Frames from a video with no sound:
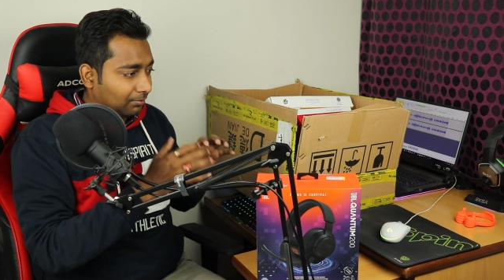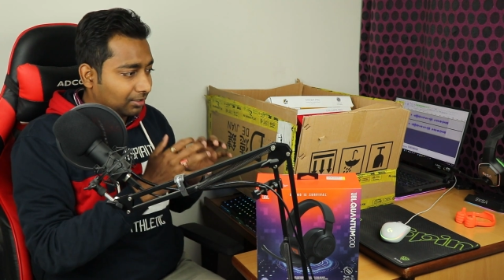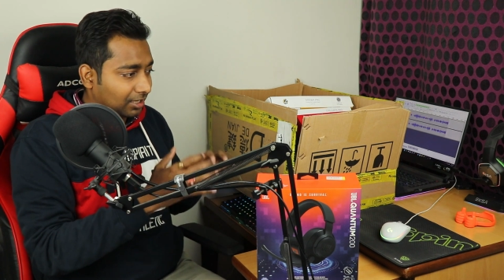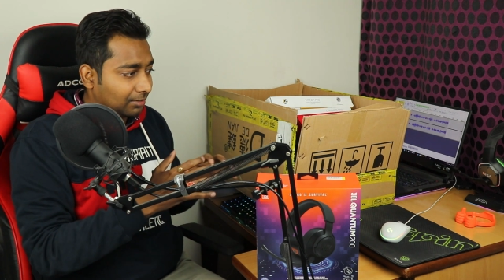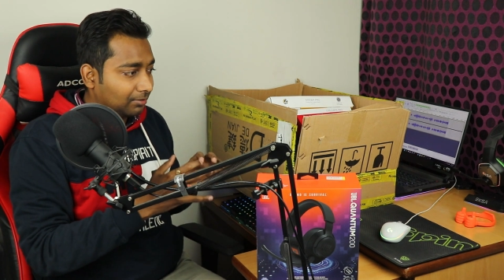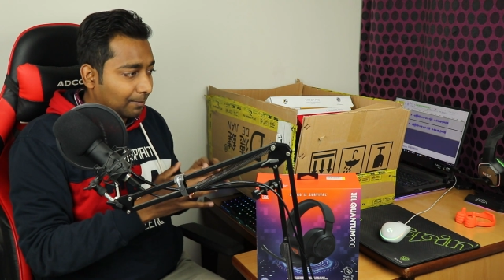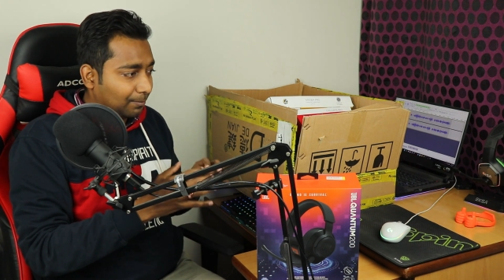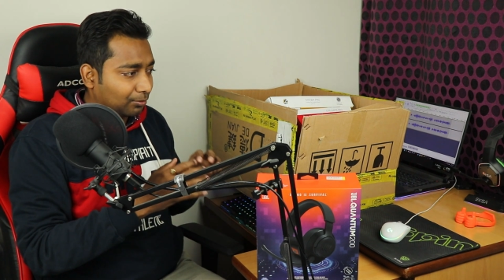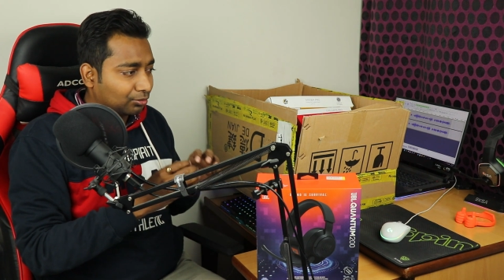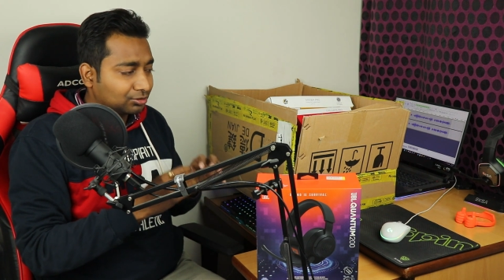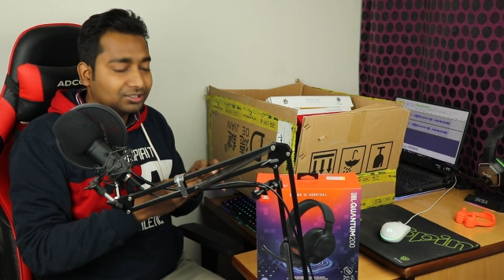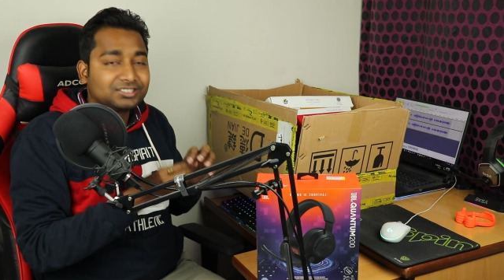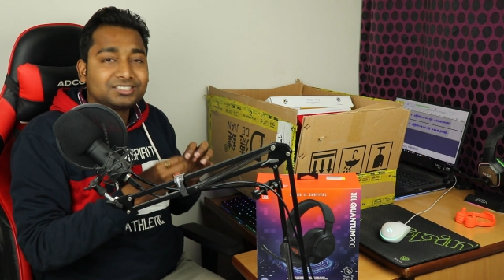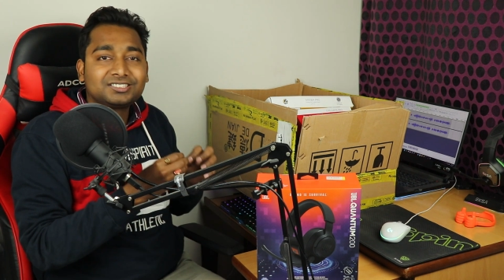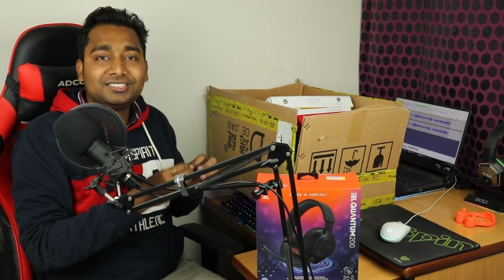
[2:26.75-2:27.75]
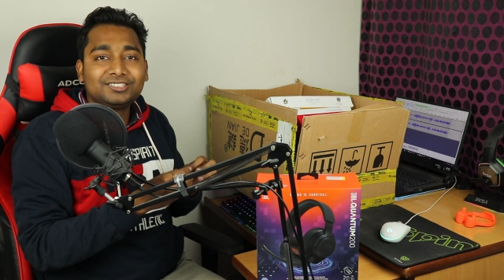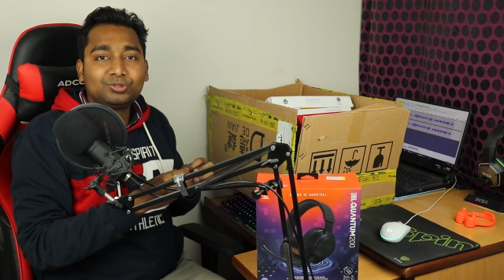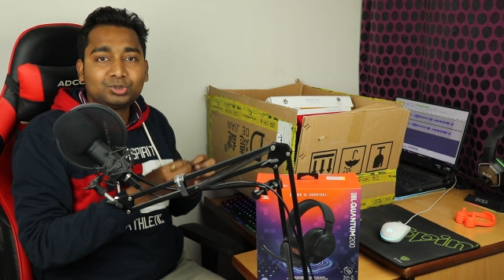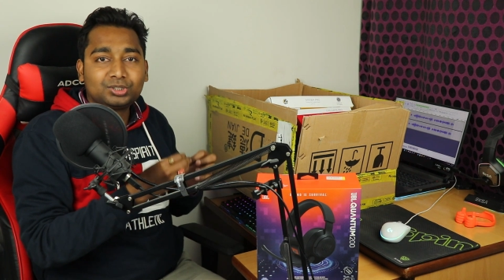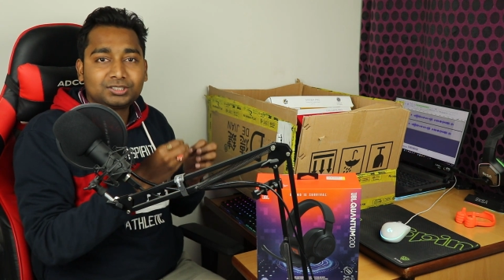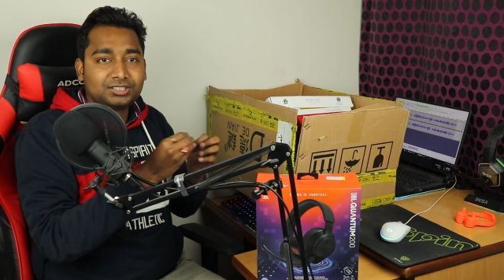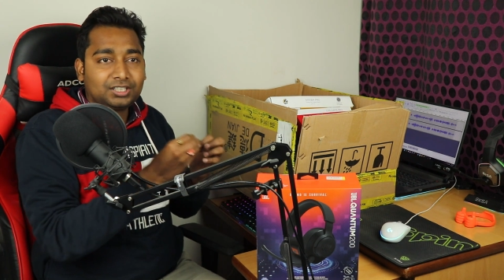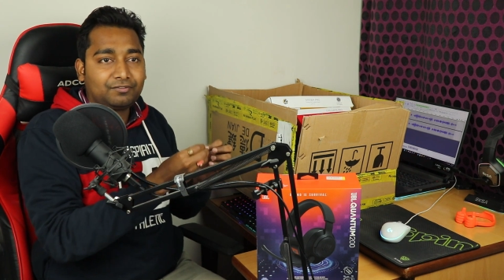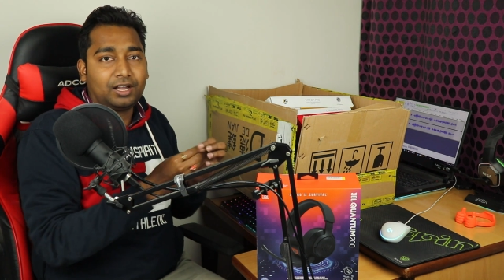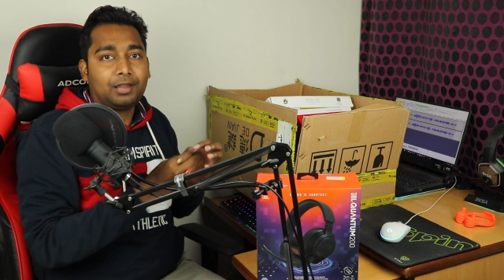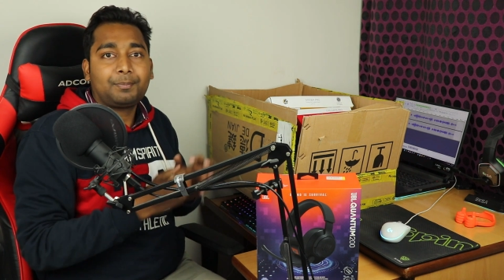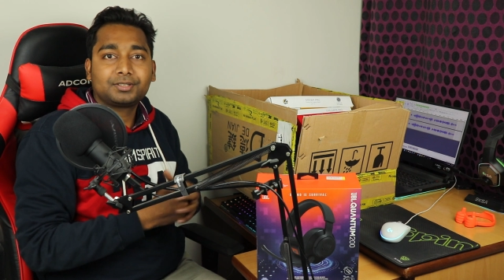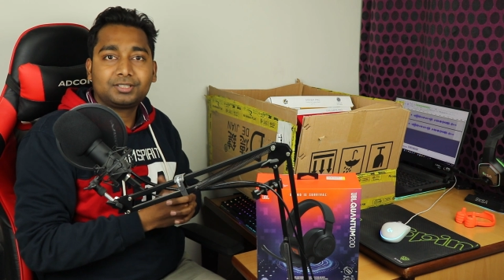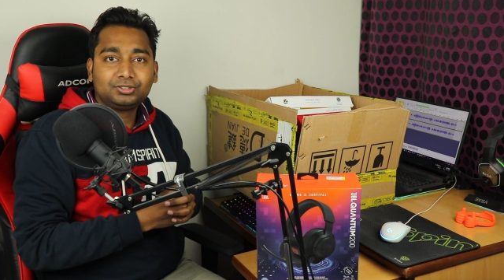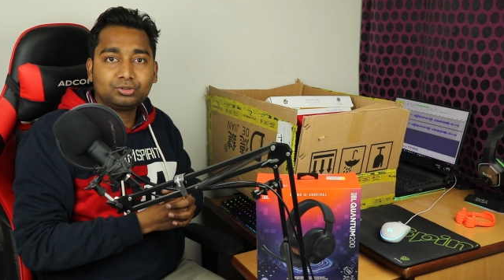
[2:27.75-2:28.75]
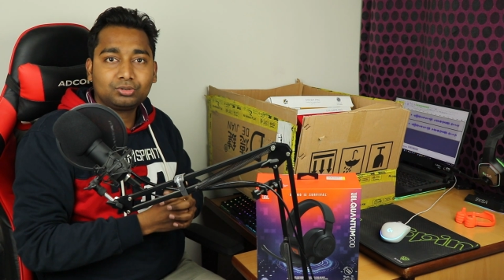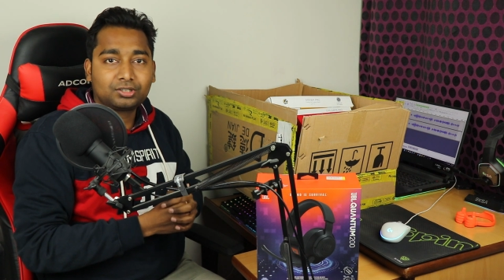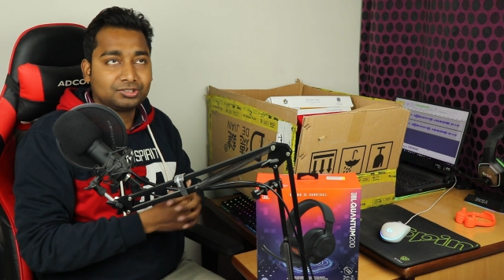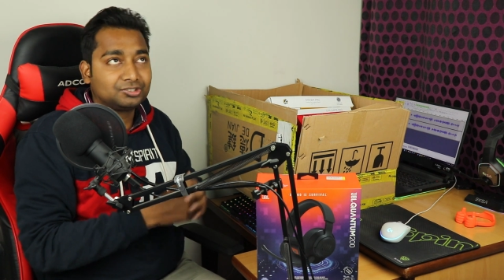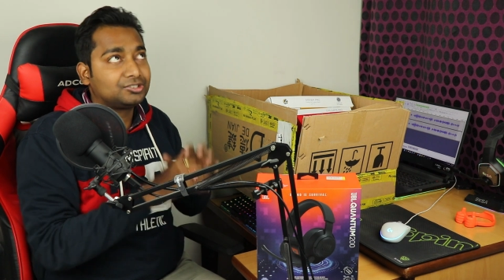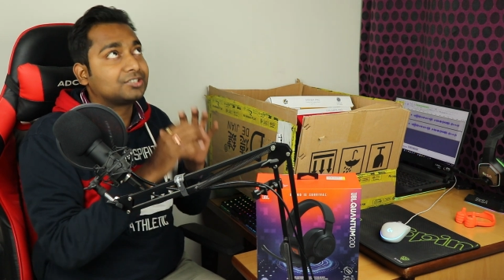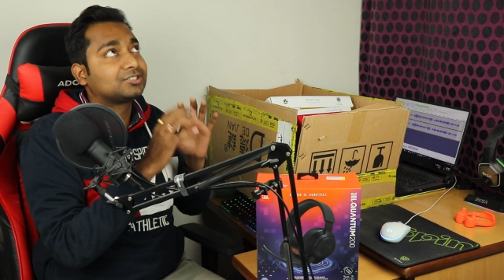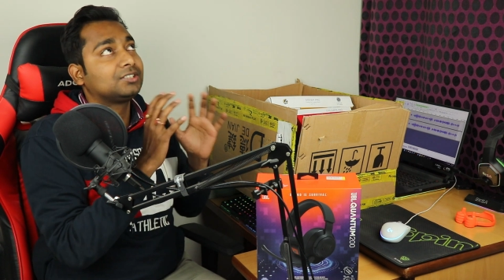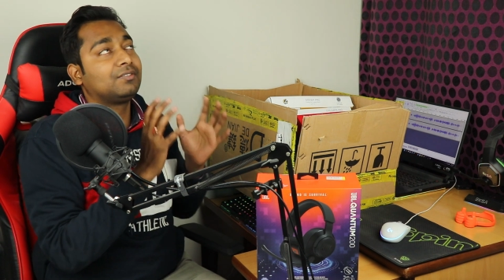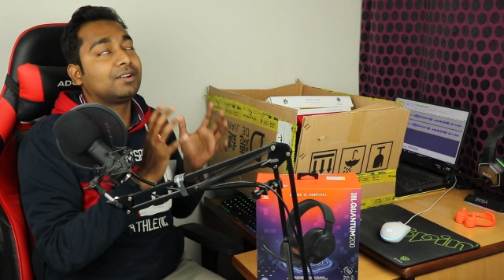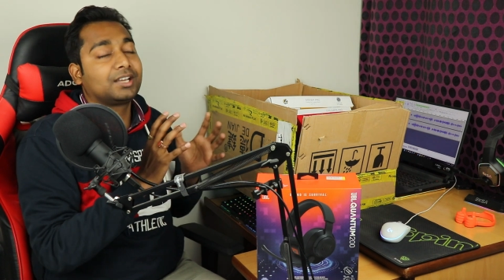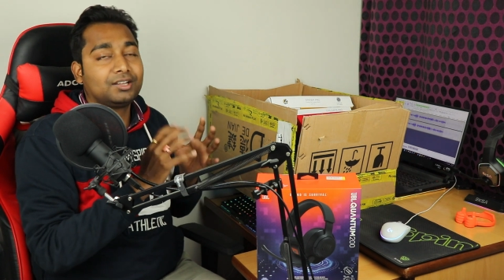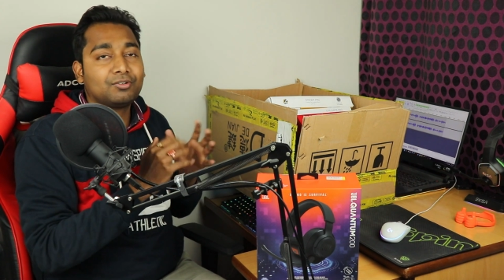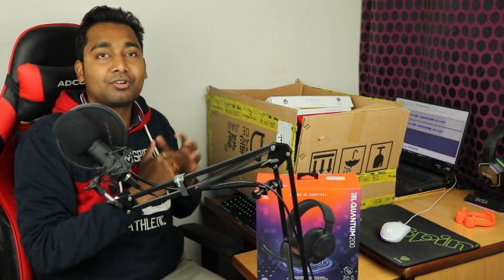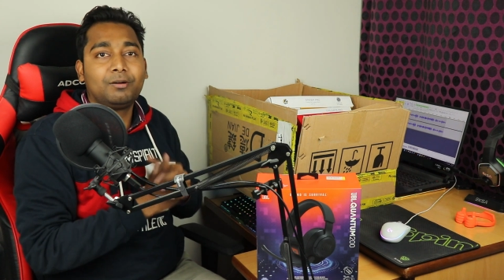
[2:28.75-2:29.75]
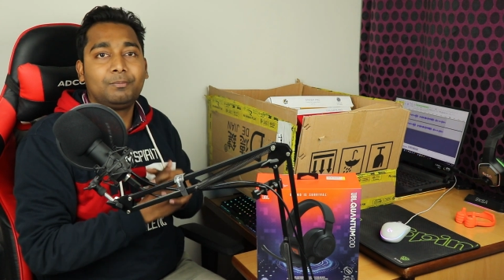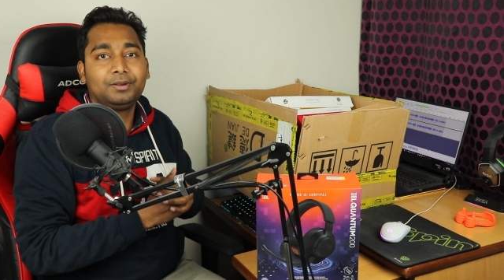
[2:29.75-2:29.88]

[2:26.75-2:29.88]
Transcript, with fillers: बट अब अप्रोक्स सिक्सटी टू सिक्सटी फाइव परसेंट जो कंस्ट्रक्शन वर्क है ना वो